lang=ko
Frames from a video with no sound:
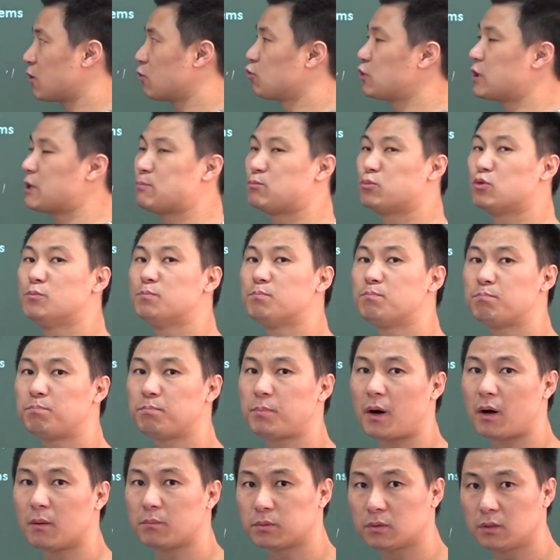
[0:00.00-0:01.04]
우리
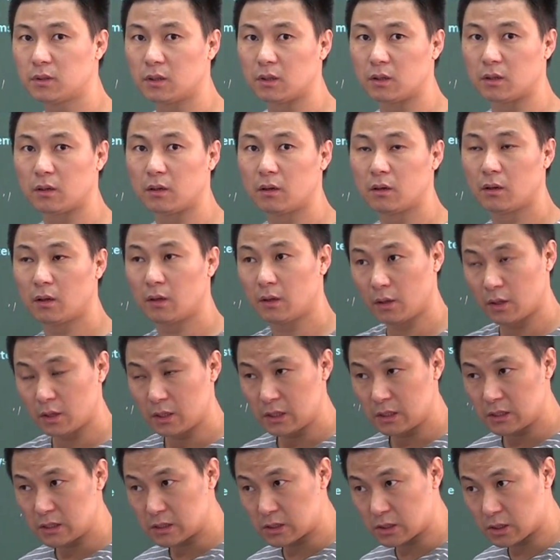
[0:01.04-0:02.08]
문법을
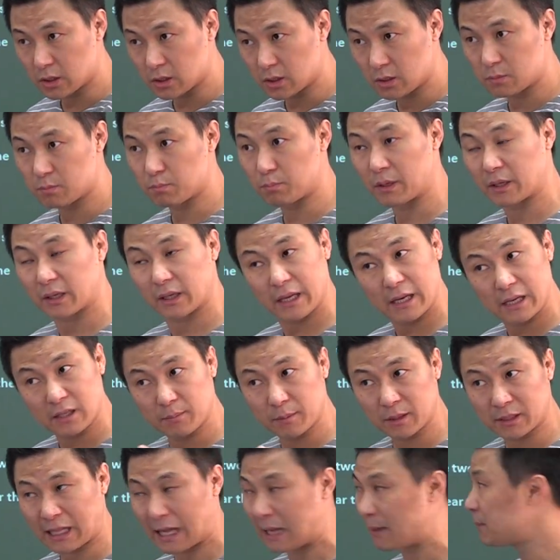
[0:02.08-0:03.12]
질, 만약에 뭐 예를
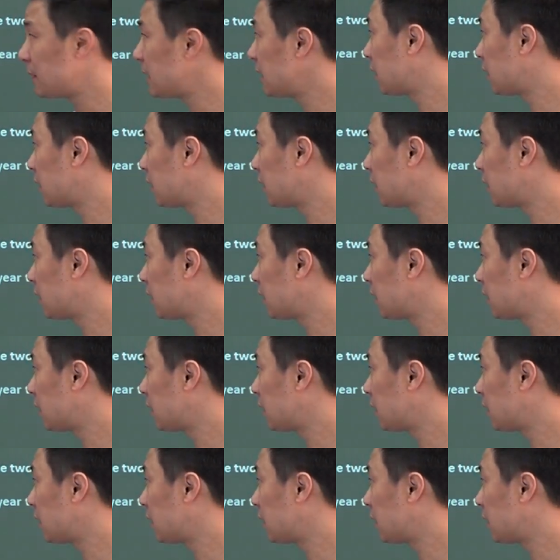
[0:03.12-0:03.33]
들면 답이